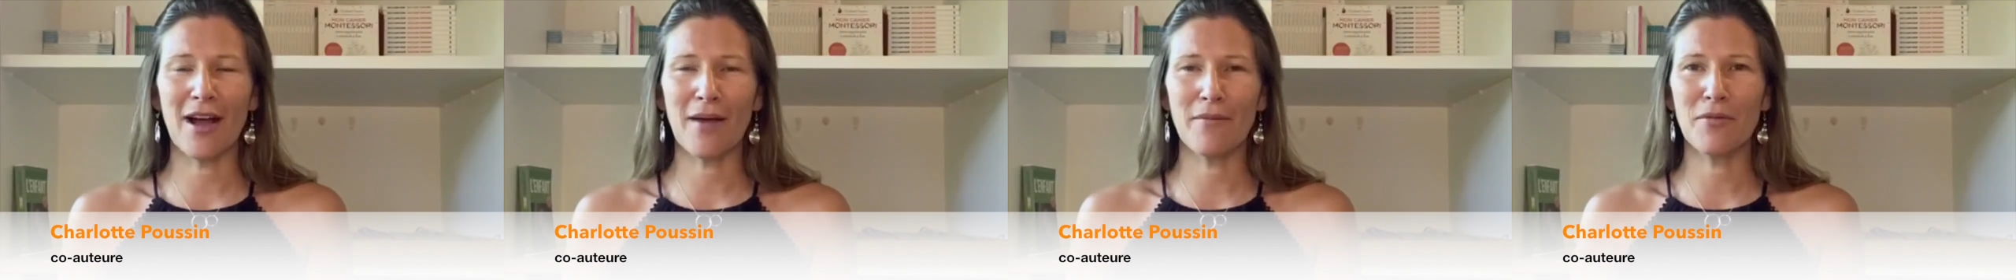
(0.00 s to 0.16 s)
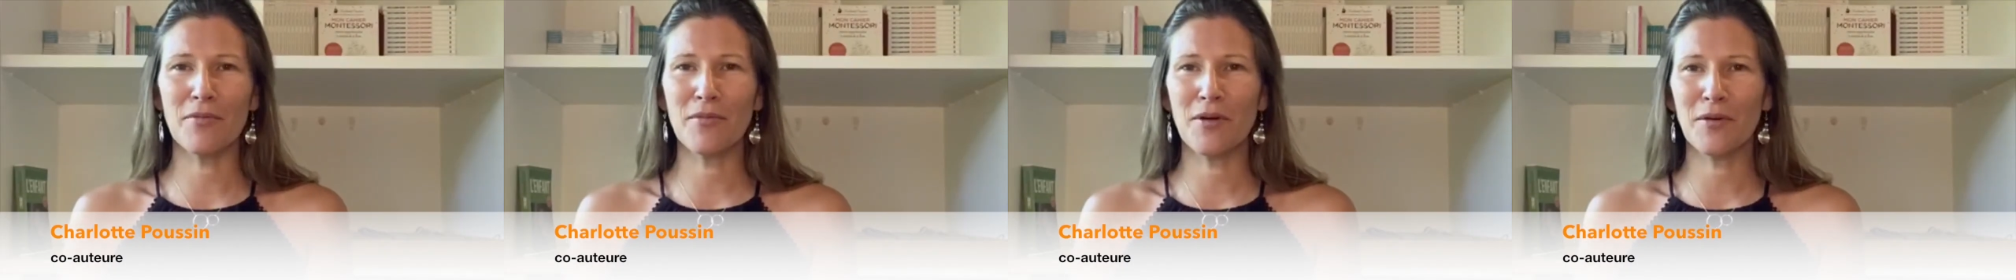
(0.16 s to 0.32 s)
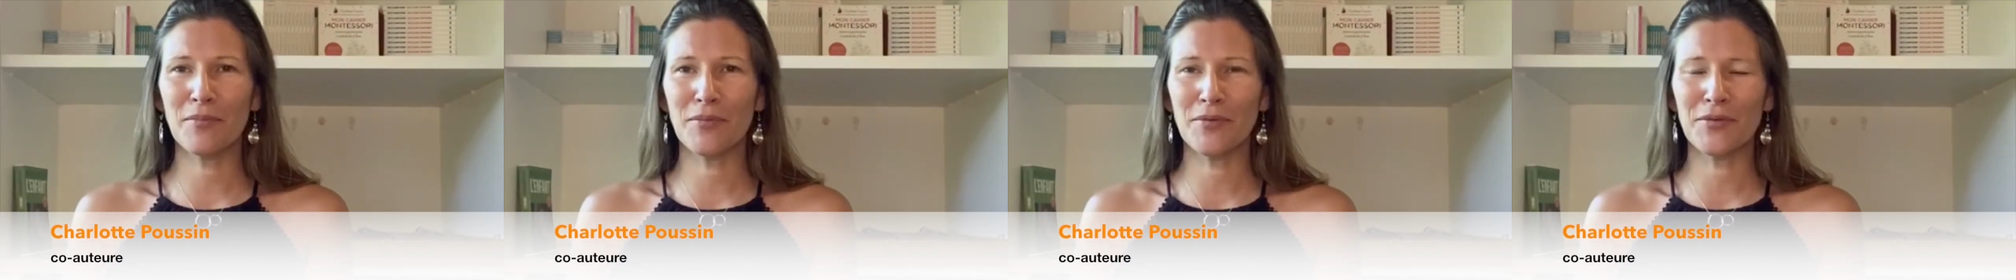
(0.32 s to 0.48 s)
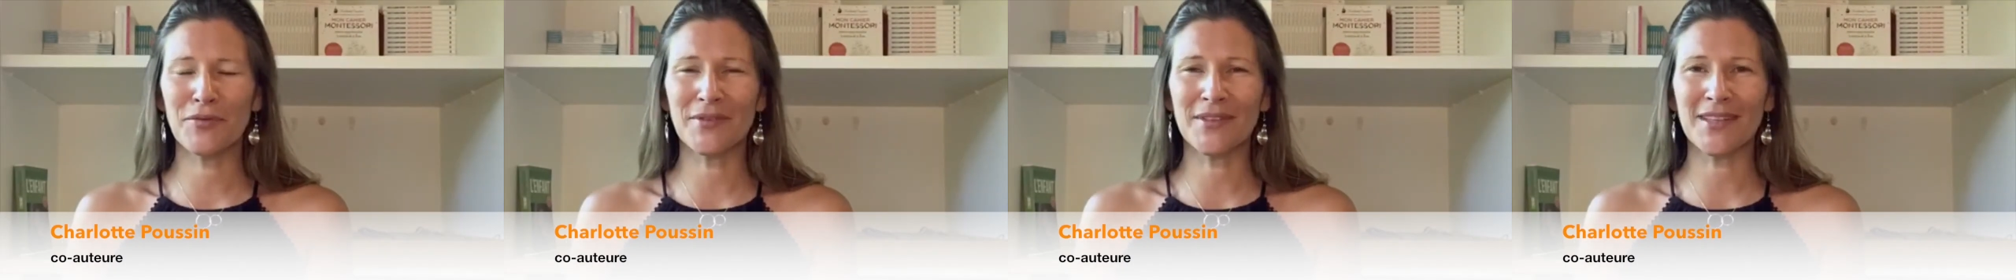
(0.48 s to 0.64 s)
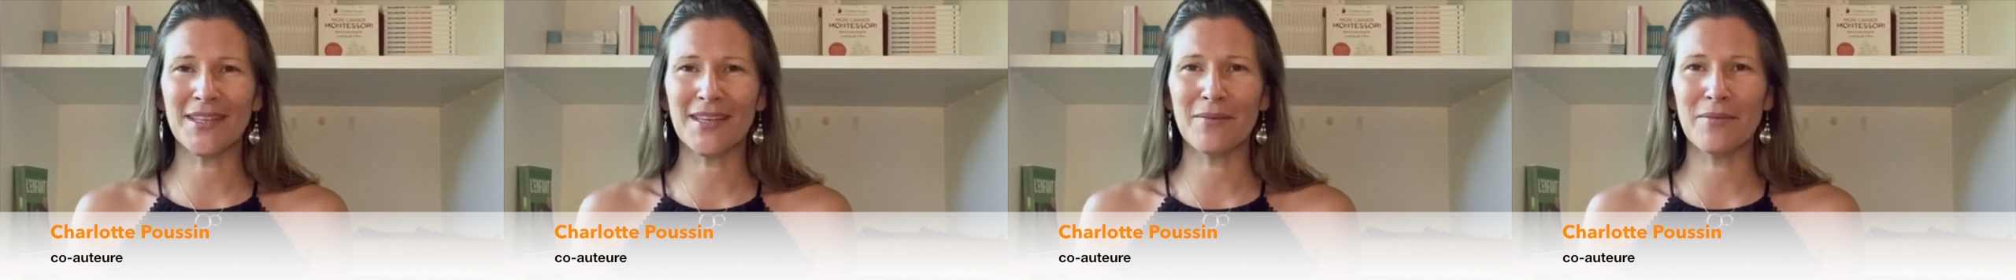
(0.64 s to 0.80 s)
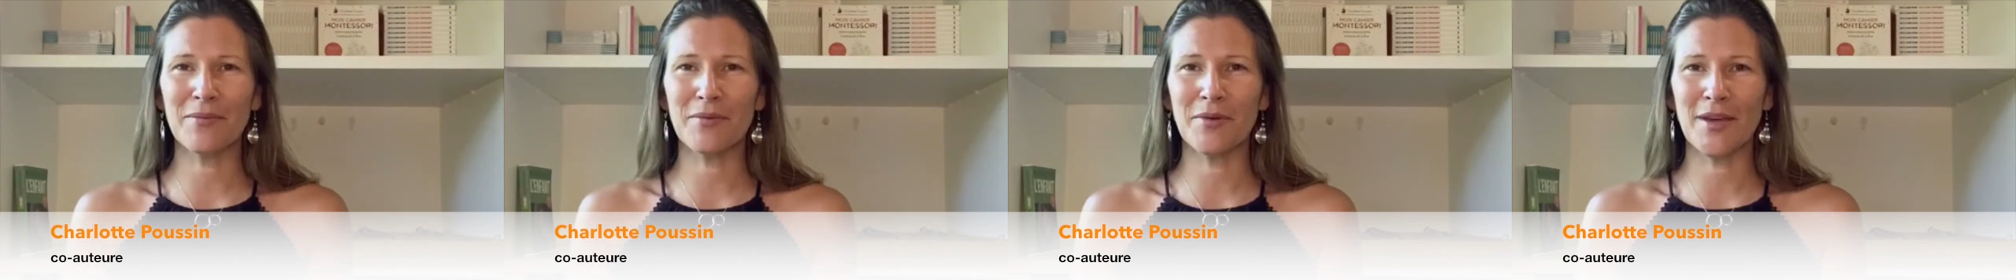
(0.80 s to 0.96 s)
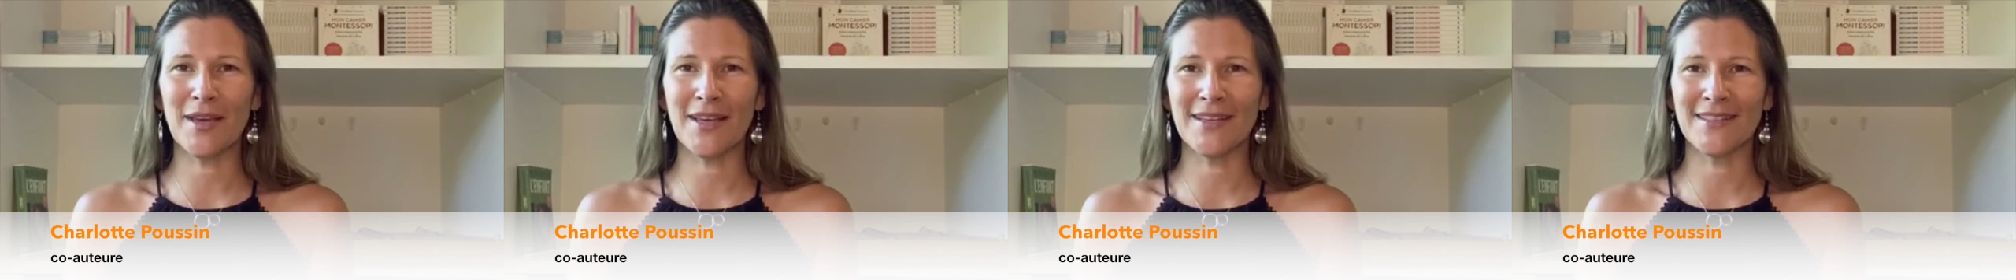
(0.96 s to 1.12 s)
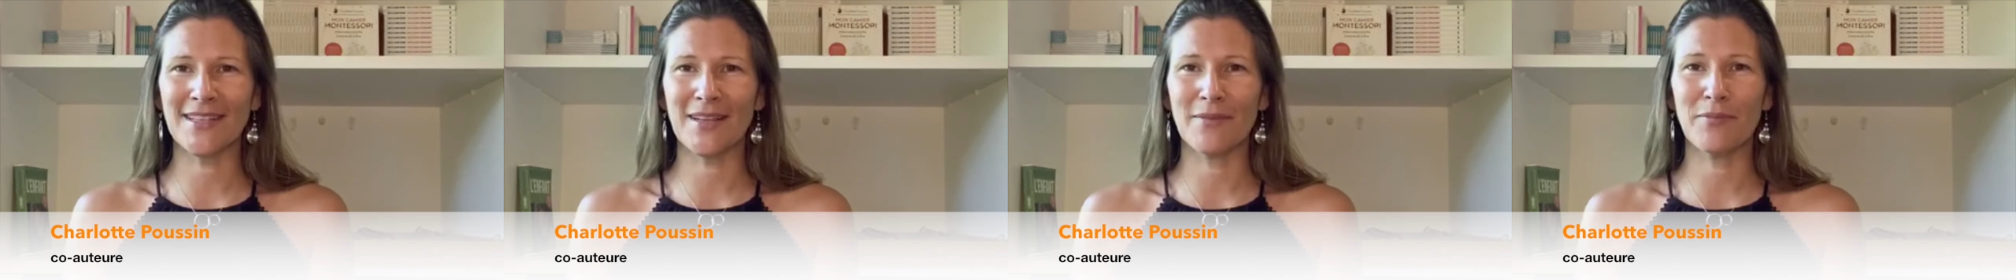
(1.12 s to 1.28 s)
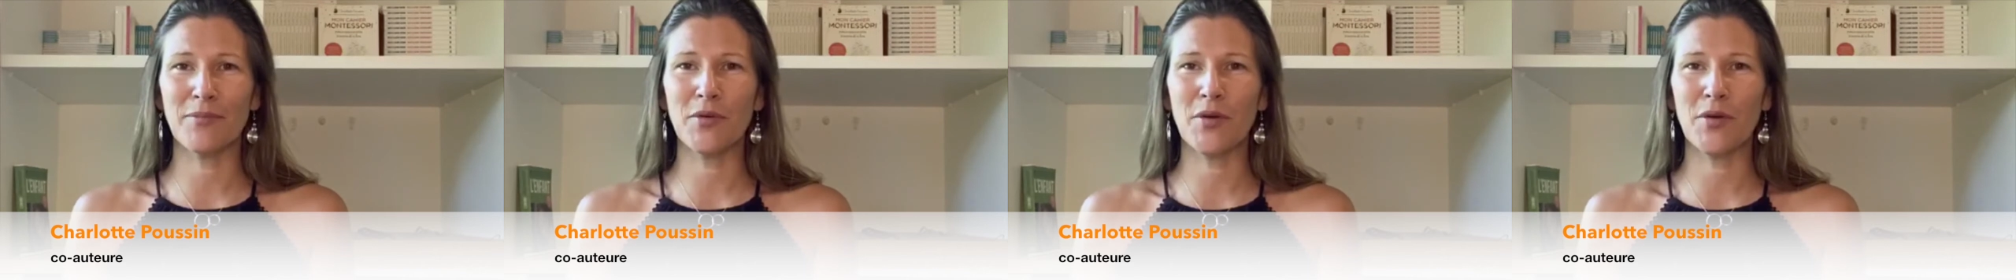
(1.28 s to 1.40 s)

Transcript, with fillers: humblement pu contribuer à cette